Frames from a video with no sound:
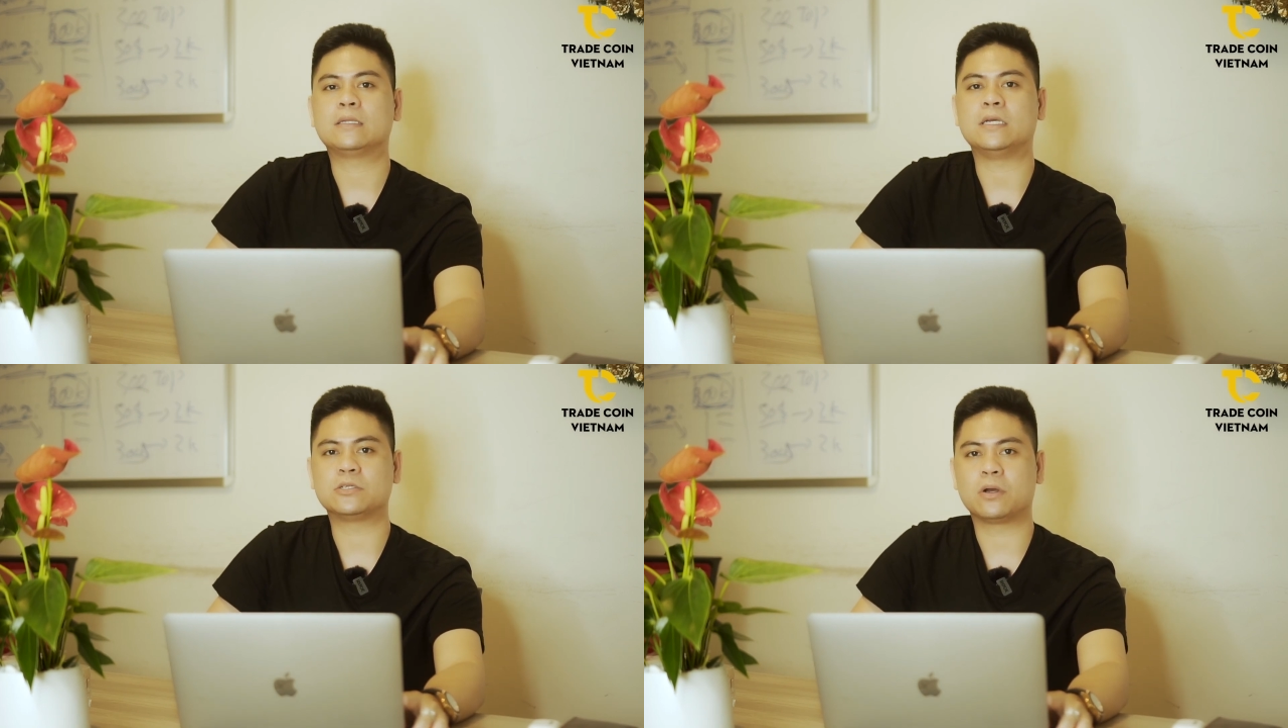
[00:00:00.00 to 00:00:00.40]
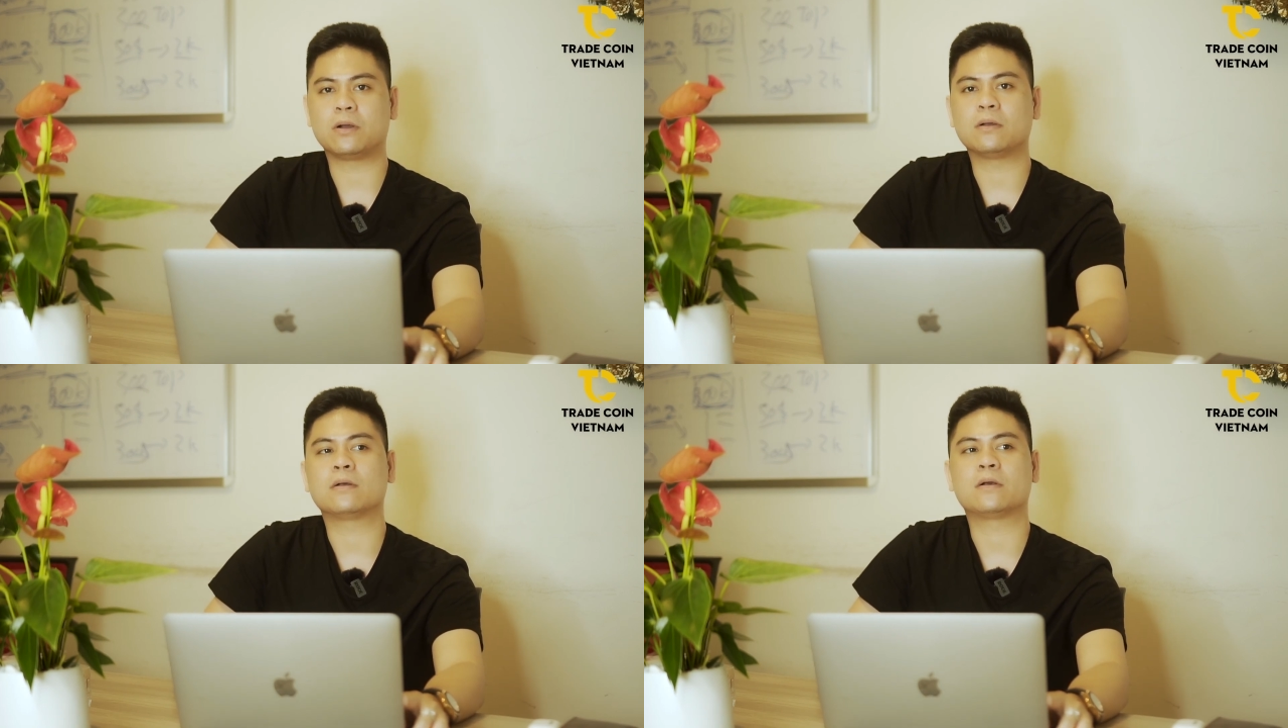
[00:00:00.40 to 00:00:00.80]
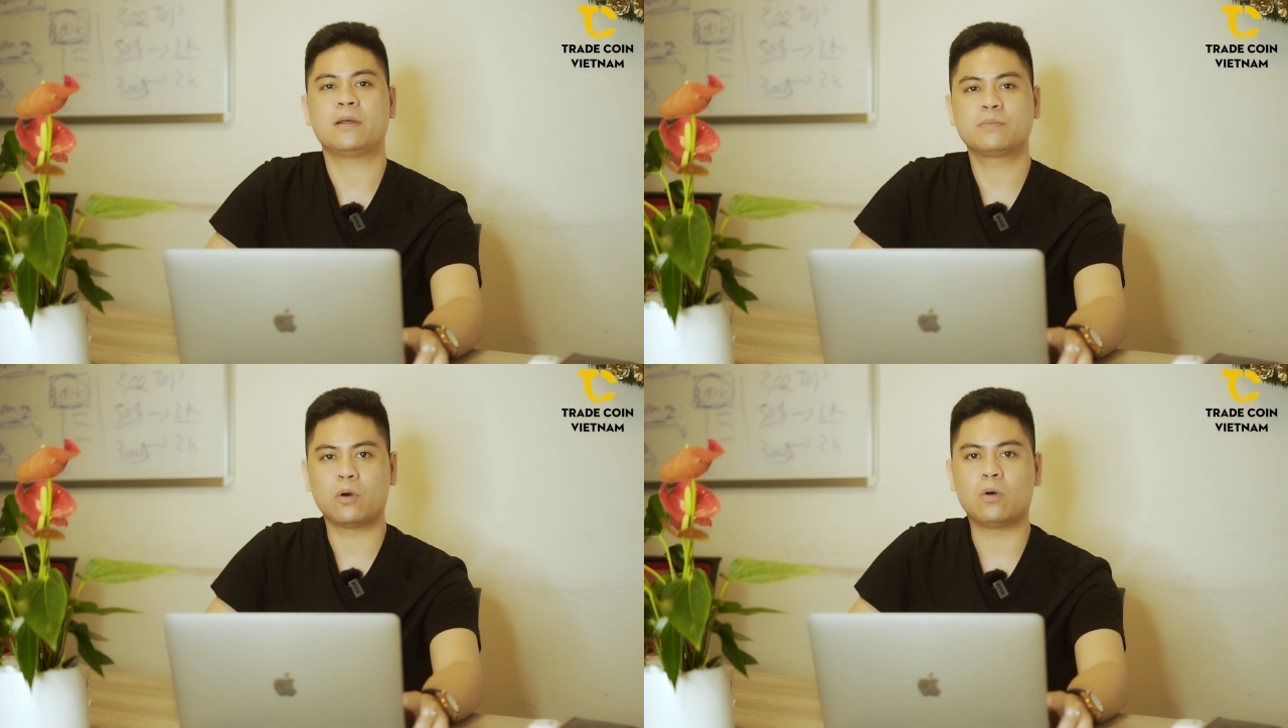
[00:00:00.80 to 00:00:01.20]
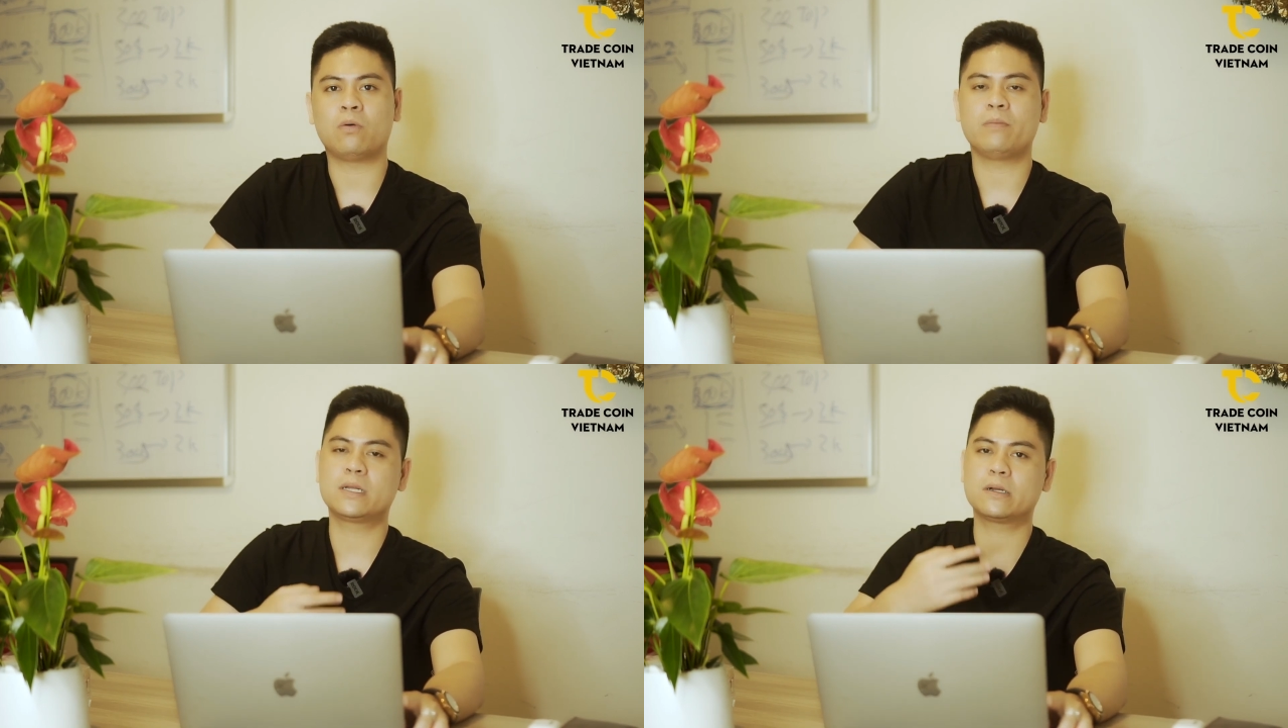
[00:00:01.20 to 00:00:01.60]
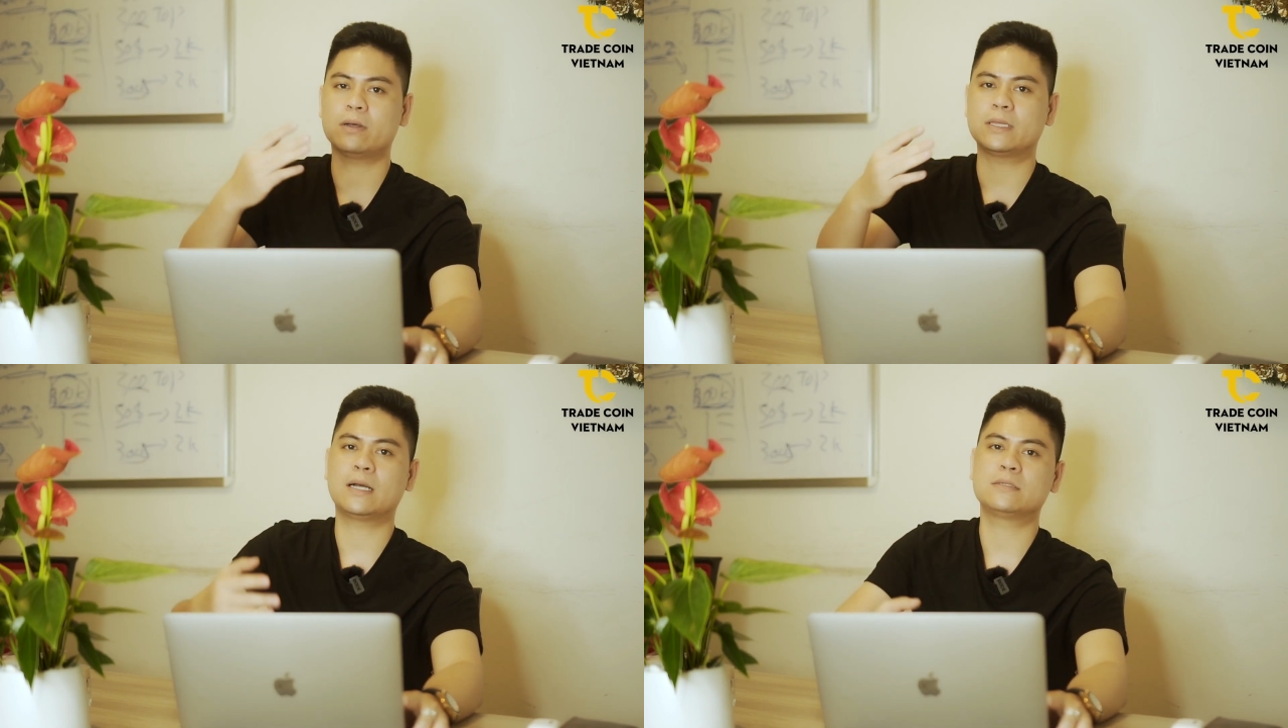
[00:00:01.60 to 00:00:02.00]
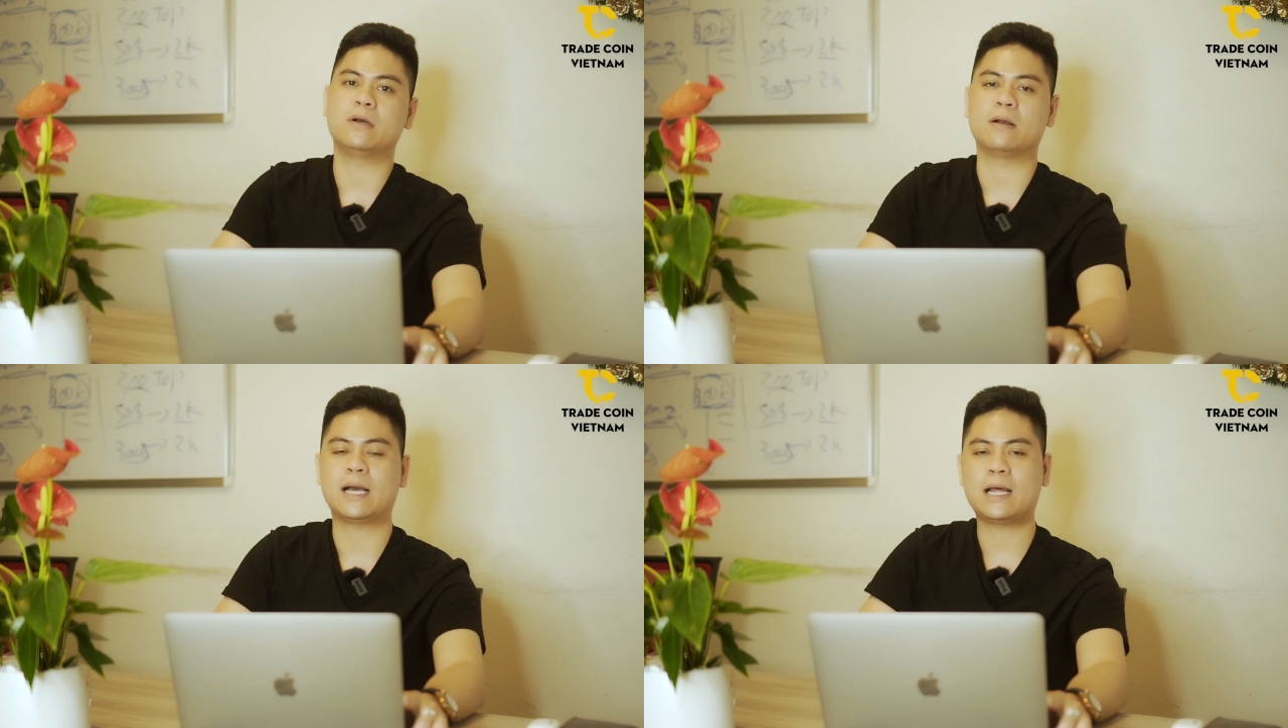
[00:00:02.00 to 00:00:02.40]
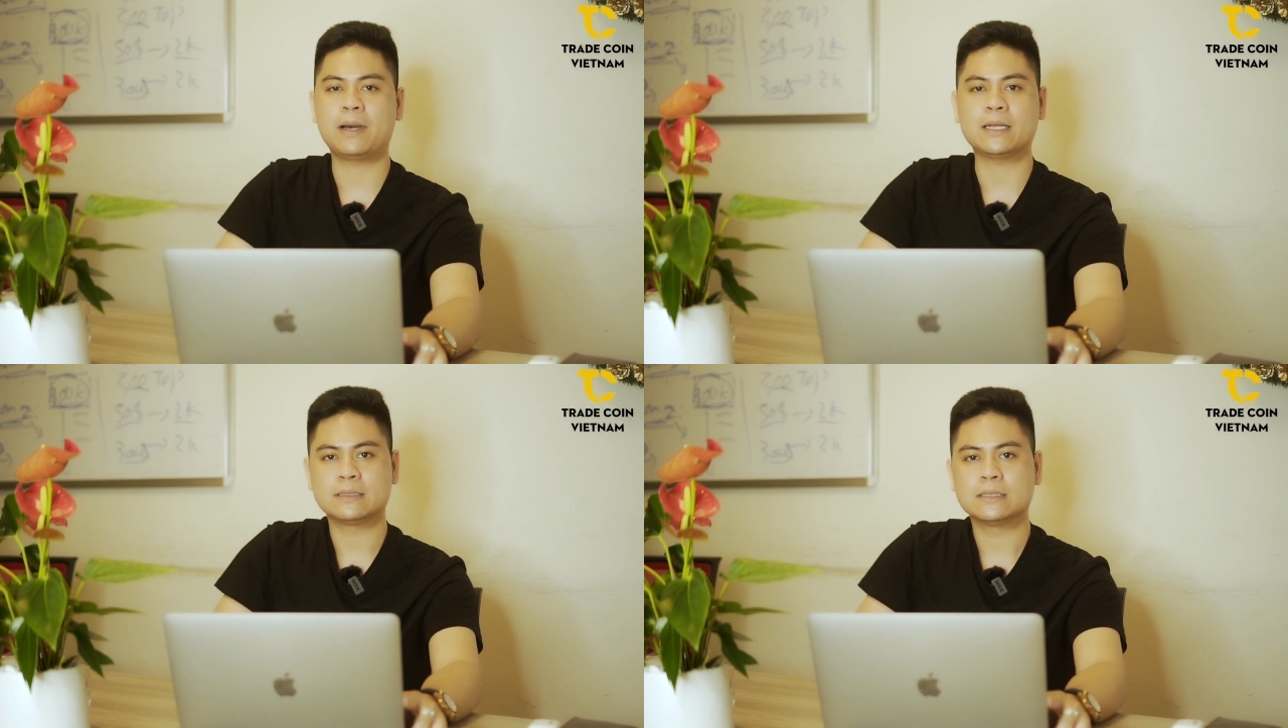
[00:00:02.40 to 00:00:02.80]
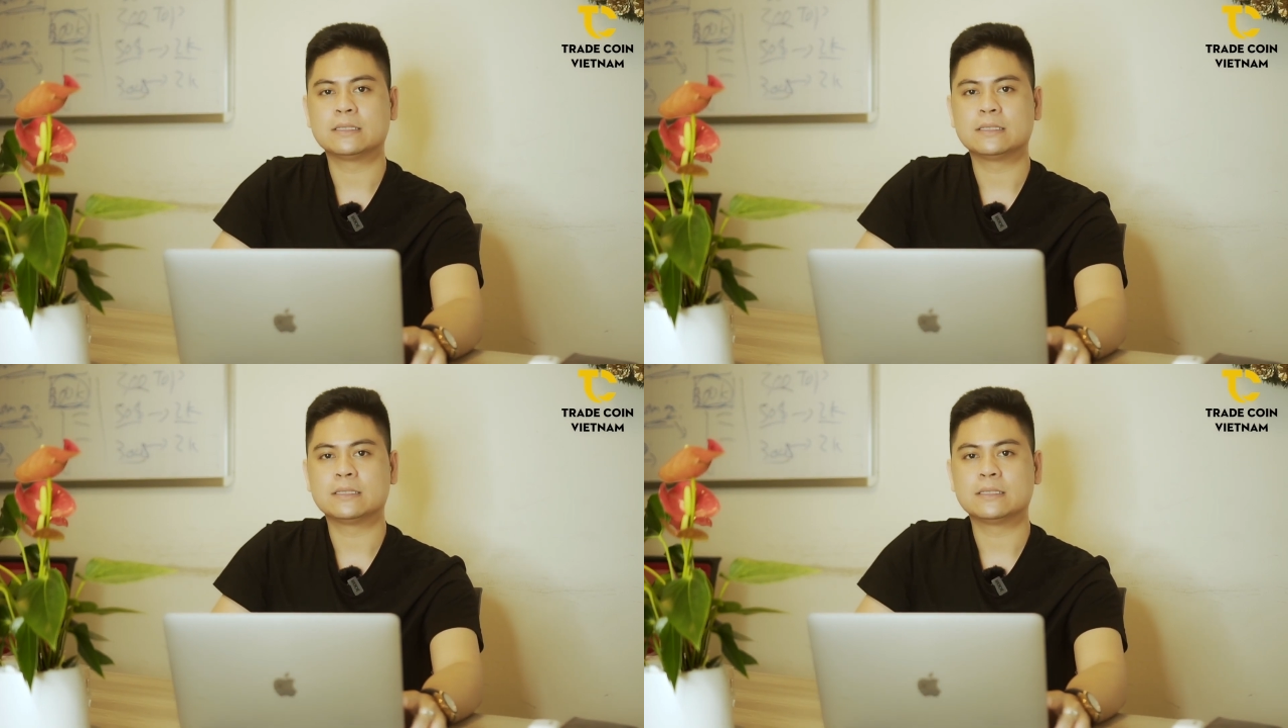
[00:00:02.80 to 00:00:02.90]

thị trường crypto Bitcoin tăng trưởng khá là mạnh